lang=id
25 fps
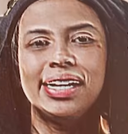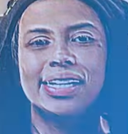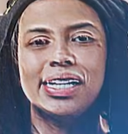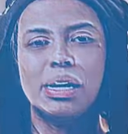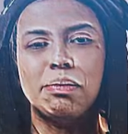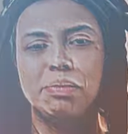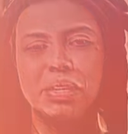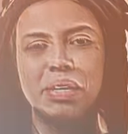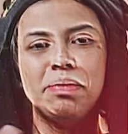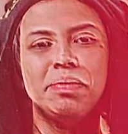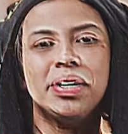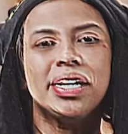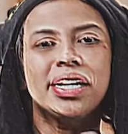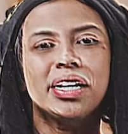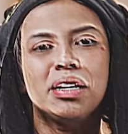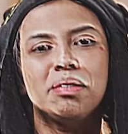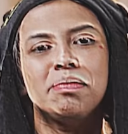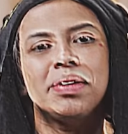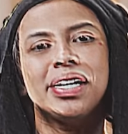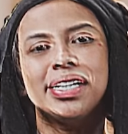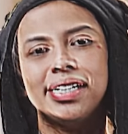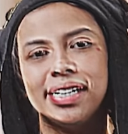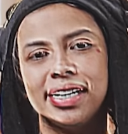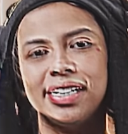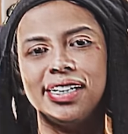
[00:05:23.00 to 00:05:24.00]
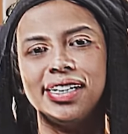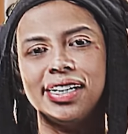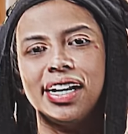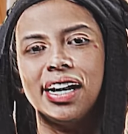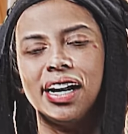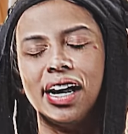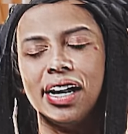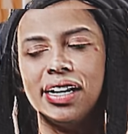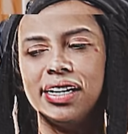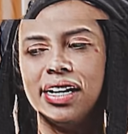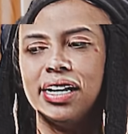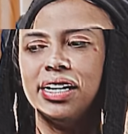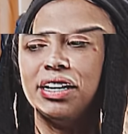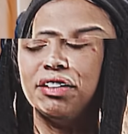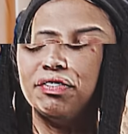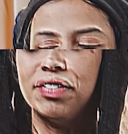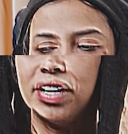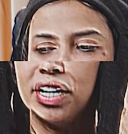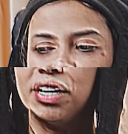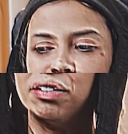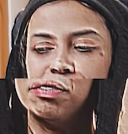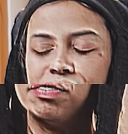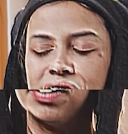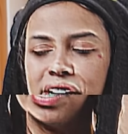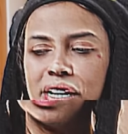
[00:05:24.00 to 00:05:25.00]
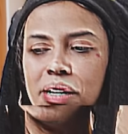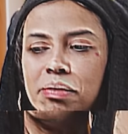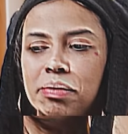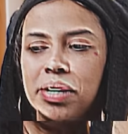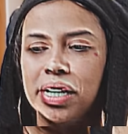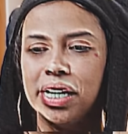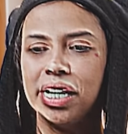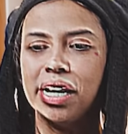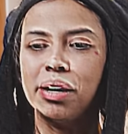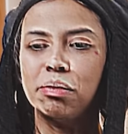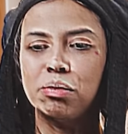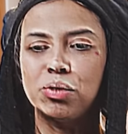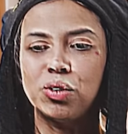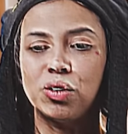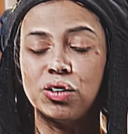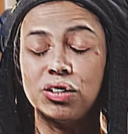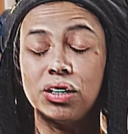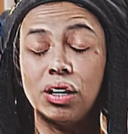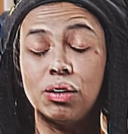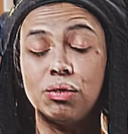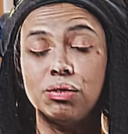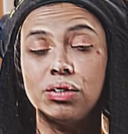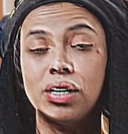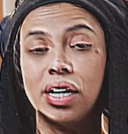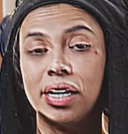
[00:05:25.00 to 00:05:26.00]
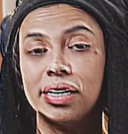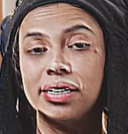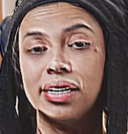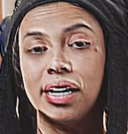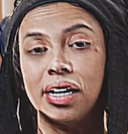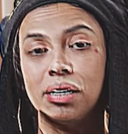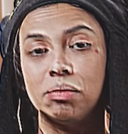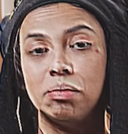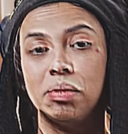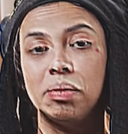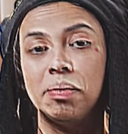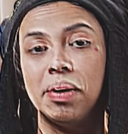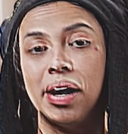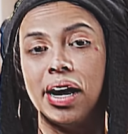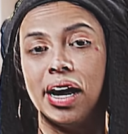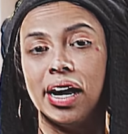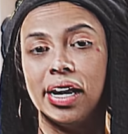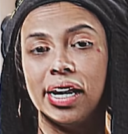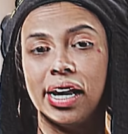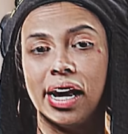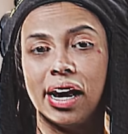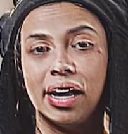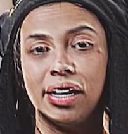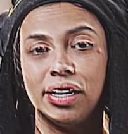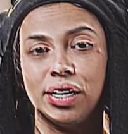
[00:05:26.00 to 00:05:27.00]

subliminal message yang ada di film-film ini yang menurut aku sangat-sangat berbahaya